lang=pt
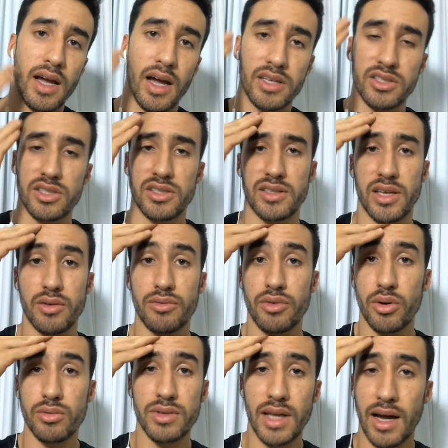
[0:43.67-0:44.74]
a gente tem o
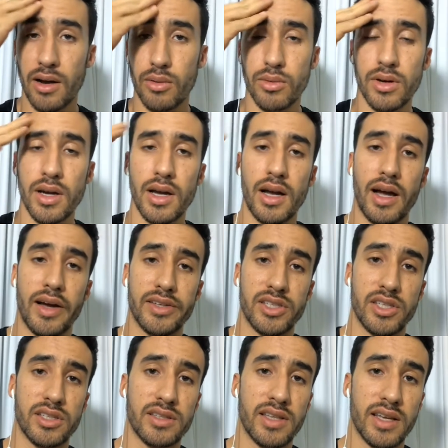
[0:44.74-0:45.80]
frontal, a
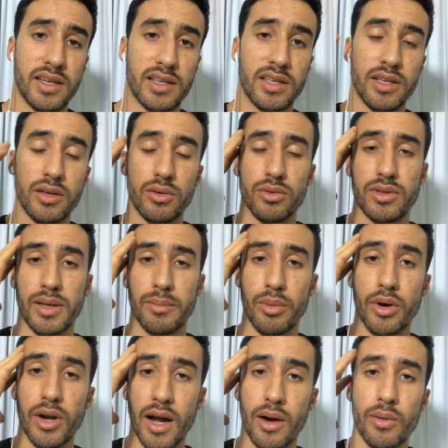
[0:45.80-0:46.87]
gente tem aqui o
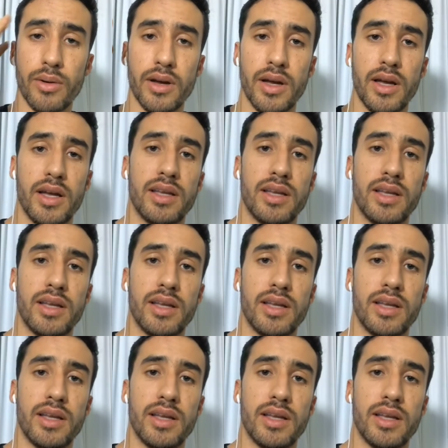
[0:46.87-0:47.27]
temporal.